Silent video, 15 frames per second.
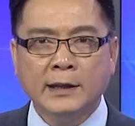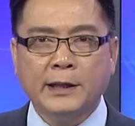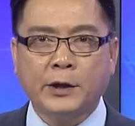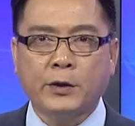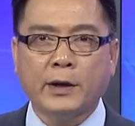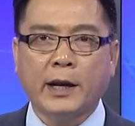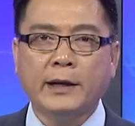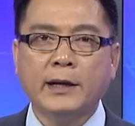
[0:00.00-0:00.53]
có
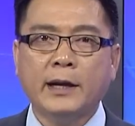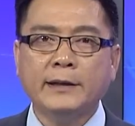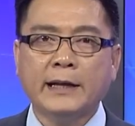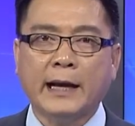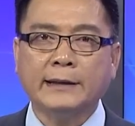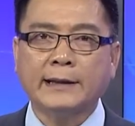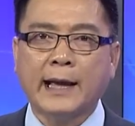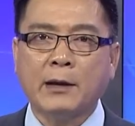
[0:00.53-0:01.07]
lẽ nên giải
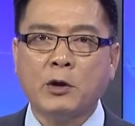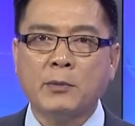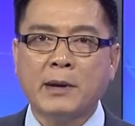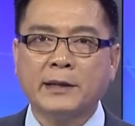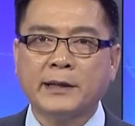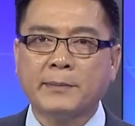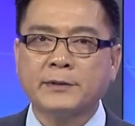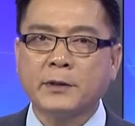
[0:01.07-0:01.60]
tán Ủy ban
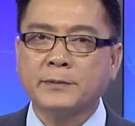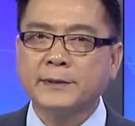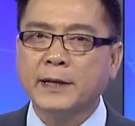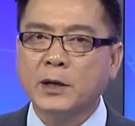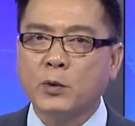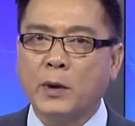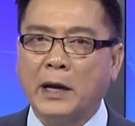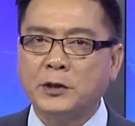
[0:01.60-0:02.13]
chăm sóc sức
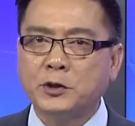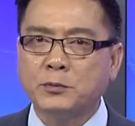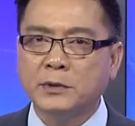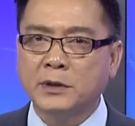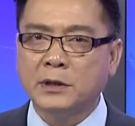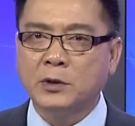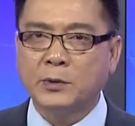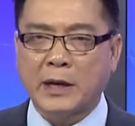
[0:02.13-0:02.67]
khỏe ở Trung
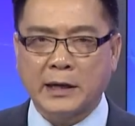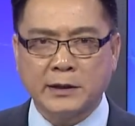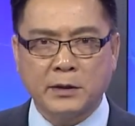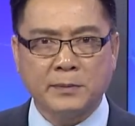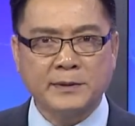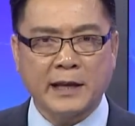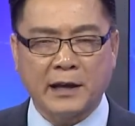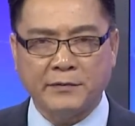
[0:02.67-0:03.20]
ương của Đảng Cộng
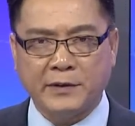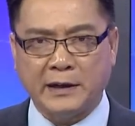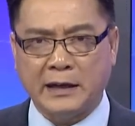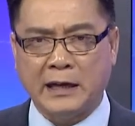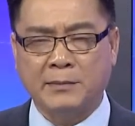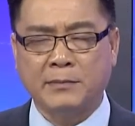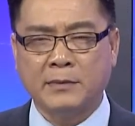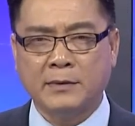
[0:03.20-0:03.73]
sản Việt Nam.
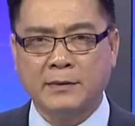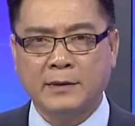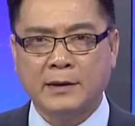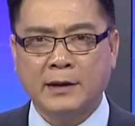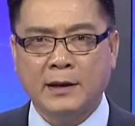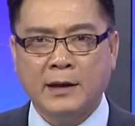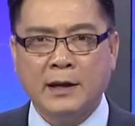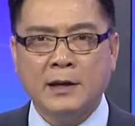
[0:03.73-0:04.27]

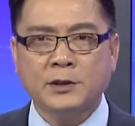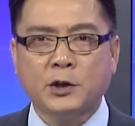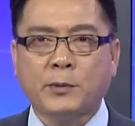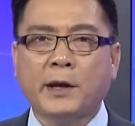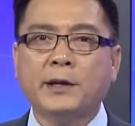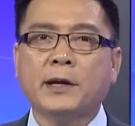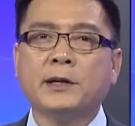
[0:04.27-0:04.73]
Trong khi dân